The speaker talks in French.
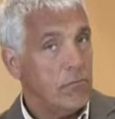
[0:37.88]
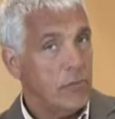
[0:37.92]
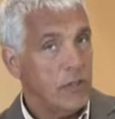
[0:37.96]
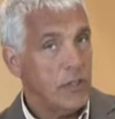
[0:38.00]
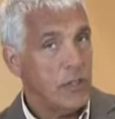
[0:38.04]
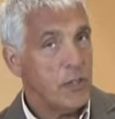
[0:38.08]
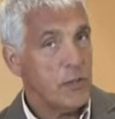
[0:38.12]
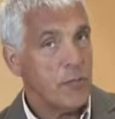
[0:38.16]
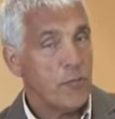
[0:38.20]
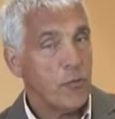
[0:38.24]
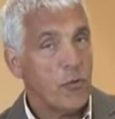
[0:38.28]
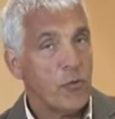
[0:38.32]

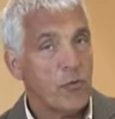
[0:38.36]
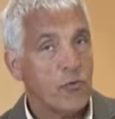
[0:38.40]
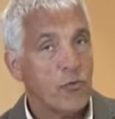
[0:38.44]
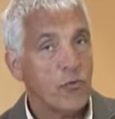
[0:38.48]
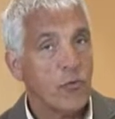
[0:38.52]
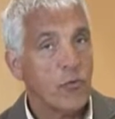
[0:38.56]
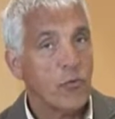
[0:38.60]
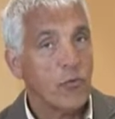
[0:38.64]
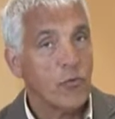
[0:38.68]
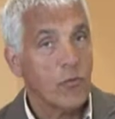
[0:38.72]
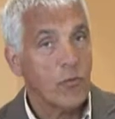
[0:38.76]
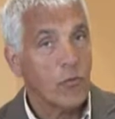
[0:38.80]

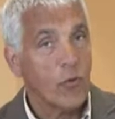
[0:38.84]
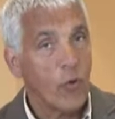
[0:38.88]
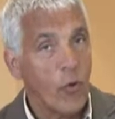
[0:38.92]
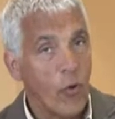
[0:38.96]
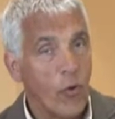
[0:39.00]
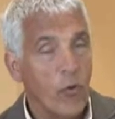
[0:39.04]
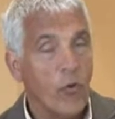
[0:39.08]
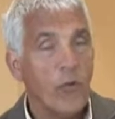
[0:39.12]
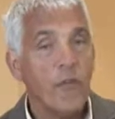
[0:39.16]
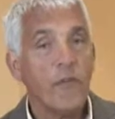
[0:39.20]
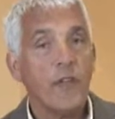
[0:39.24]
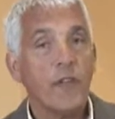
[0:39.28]
disposent de
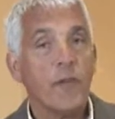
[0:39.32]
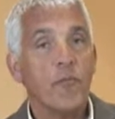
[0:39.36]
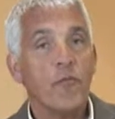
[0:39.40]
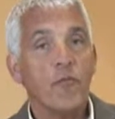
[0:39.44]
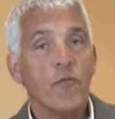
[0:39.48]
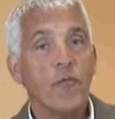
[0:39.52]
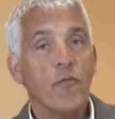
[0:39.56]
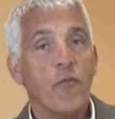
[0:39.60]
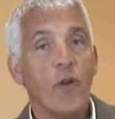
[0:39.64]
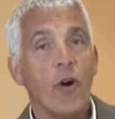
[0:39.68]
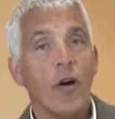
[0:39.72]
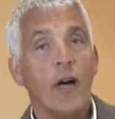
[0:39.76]
gros leviers de
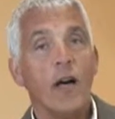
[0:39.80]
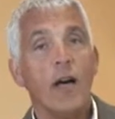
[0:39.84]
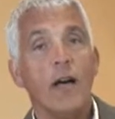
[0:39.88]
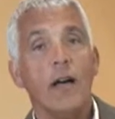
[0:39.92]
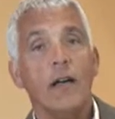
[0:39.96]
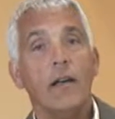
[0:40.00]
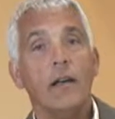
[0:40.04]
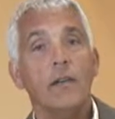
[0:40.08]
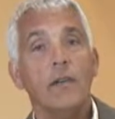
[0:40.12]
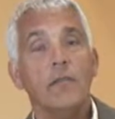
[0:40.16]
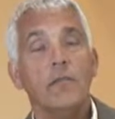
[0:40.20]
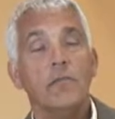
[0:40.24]

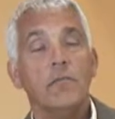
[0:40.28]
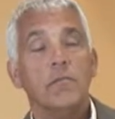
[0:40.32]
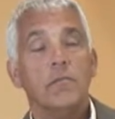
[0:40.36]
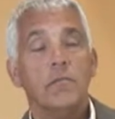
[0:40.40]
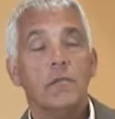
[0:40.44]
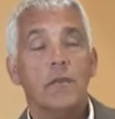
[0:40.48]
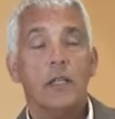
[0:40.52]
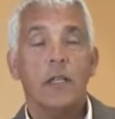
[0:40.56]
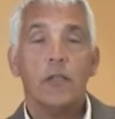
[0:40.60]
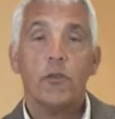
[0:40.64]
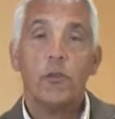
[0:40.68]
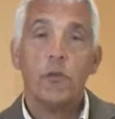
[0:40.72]
pouvoir
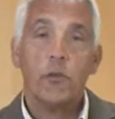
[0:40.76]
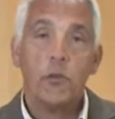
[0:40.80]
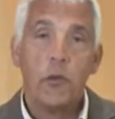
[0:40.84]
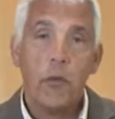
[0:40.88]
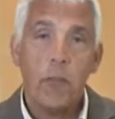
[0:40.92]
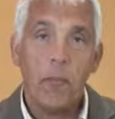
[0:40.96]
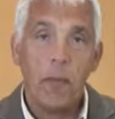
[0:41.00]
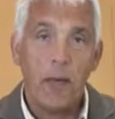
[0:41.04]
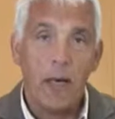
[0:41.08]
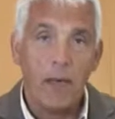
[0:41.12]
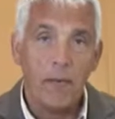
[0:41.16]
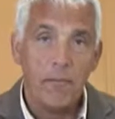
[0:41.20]
et
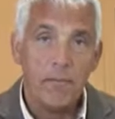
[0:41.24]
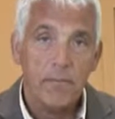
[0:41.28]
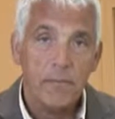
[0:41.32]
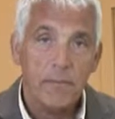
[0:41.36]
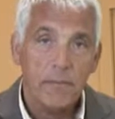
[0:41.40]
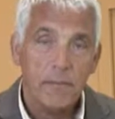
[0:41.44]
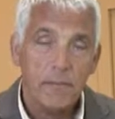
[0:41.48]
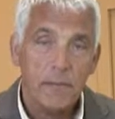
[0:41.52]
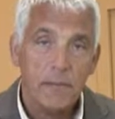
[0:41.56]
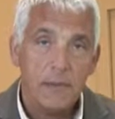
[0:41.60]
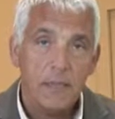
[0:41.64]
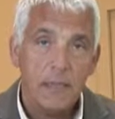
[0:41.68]
d'autres pas.
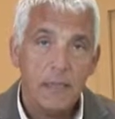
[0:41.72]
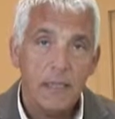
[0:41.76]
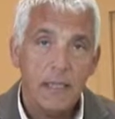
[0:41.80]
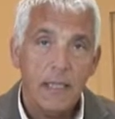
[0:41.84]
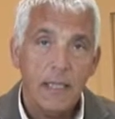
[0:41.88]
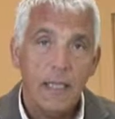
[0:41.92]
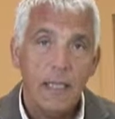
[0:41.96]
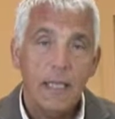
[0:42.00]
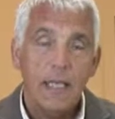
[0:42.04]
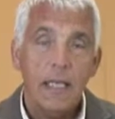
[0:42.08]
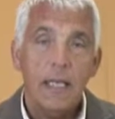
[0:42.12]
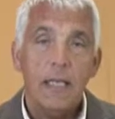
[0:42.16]

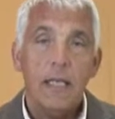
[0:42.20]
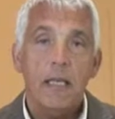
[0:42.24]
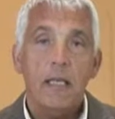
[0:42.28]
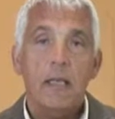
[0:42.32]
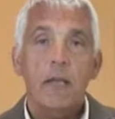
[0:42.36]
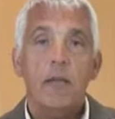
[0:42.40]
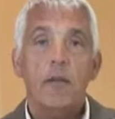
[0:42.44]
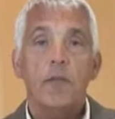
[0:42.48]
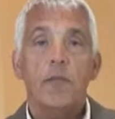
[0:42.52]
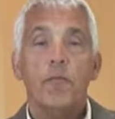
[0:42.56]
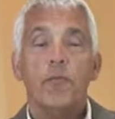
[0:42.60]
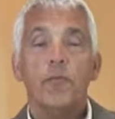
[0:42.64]

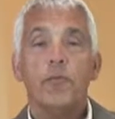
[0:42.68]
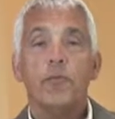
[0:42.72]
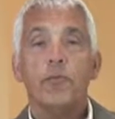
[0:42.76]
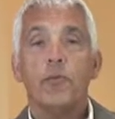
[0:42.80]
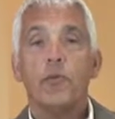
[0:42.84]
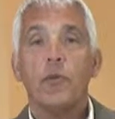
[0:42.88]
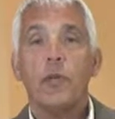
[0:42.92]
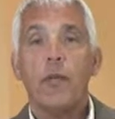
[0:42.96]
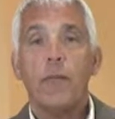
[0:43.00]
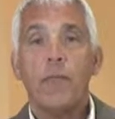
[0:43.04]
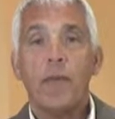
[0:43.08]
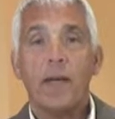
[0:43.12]

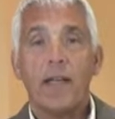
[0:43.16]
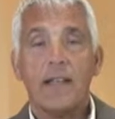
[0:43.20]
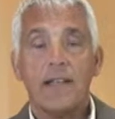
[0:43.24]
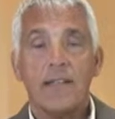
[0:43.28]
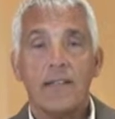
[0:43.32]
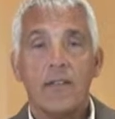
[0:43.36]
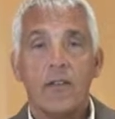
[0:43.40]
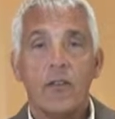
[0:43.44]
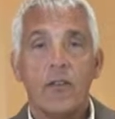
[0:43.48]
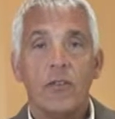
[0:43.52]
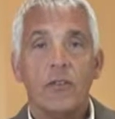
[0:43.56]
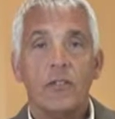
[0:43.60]
Pour les
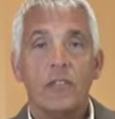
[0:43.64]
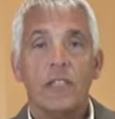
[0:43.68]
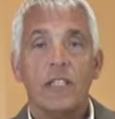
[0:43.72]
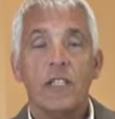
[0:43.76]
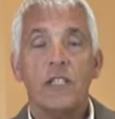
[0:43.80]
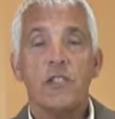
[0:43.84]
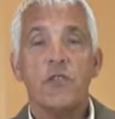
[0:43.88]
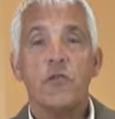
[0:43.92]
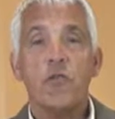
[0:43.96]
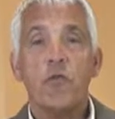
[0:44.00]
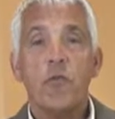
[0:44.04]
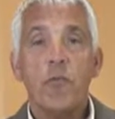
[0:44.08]
personnes
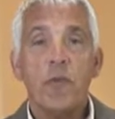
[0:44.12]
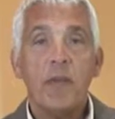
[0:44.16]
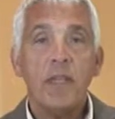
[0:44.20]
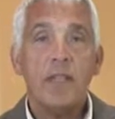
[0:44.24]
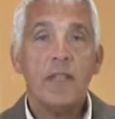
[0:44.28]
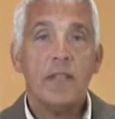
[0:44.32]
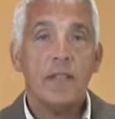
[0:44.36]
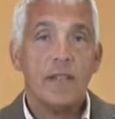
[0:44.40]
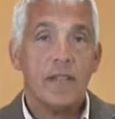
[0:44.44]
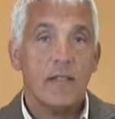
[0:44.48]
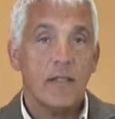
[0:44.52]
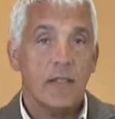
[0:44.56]
qui
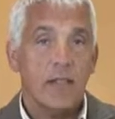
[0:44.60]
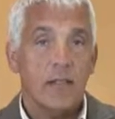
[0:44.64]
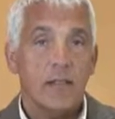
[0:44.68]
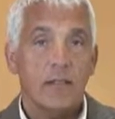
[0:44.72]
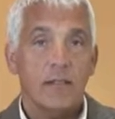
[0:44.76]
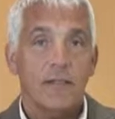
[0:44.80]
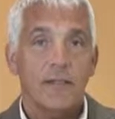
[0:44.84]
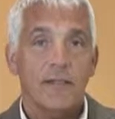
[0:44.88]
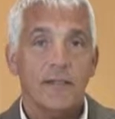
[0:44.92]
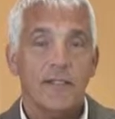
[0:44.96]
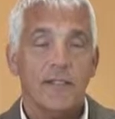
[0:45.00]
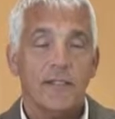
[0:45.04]
subissent
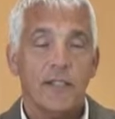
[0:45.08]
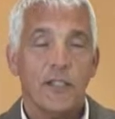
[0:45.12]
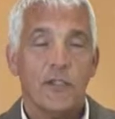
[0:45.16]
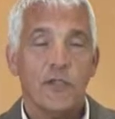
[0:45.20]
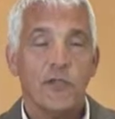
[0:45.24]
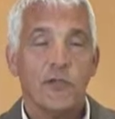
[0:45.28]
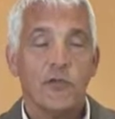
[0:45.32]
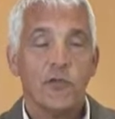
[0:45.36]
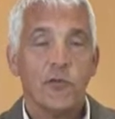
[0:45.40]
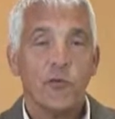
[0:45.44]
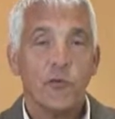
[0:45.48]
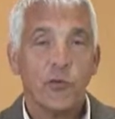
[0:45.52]

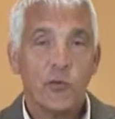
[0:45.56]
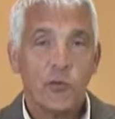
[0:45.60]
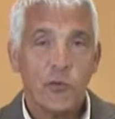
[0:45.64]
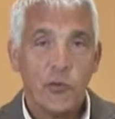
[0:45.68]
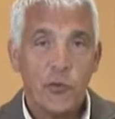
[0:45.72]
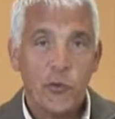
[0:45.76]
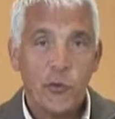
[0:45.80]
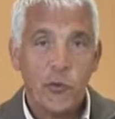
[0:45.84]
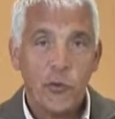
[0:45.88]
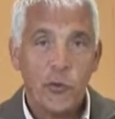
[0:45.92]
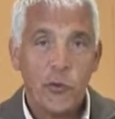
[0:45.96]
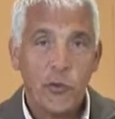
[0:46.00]
cette
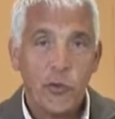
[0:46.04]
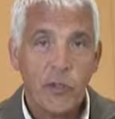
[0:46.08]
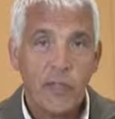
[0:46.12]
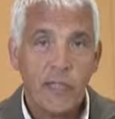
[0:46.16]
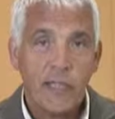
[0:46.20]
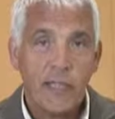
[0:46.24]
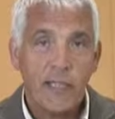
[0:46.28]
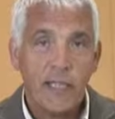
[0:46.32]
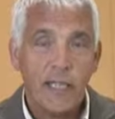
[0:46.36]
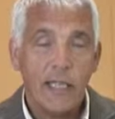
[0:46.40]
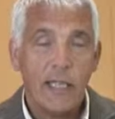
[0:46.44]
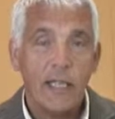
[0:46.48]
source
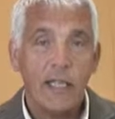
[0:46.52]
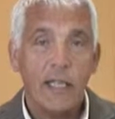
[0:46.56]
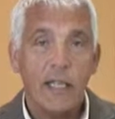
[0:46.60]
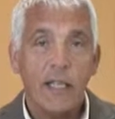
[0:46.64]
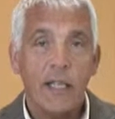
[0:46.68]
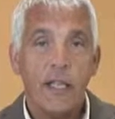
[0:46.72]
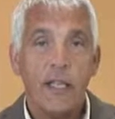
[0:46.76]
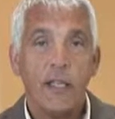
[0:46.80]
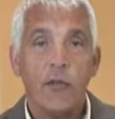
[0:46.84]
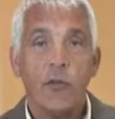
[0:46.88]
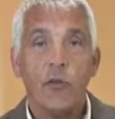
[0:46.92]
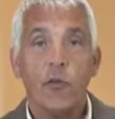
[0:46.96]
d'autorité,
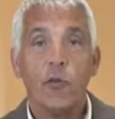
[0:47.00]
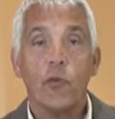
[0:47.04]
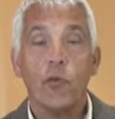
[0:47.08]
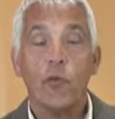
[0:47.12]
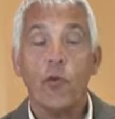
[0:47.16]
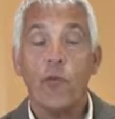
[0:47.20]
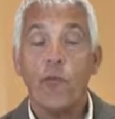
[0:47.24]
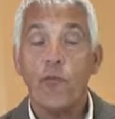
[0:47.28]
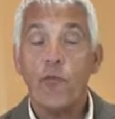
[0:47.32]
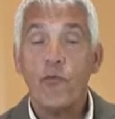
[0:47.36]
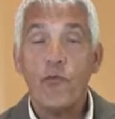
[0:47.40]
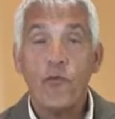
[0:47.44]
liée
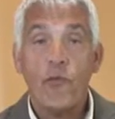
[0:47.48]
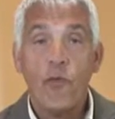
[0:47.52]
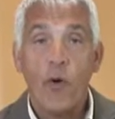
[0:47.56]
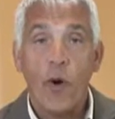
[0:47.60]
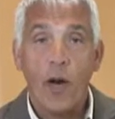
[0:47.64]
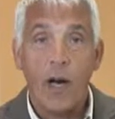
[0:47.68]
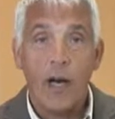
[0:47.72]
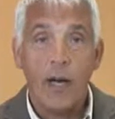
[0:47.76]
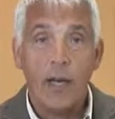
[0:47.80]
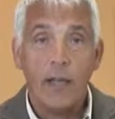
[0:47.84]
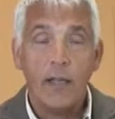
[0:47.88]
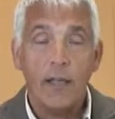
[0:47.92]
donc au
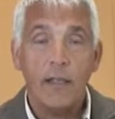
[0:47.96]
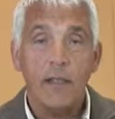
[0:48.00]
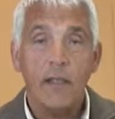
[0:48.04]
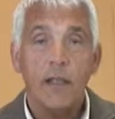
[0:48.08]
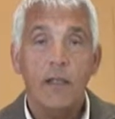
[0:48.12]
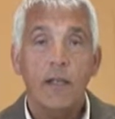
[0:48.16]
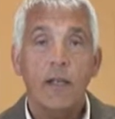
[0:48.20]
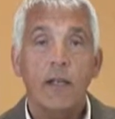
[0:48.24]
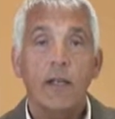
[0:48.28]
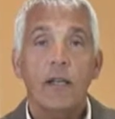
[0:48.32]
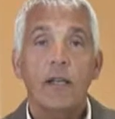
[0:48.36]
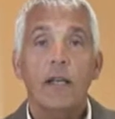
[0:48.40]
pouvoir,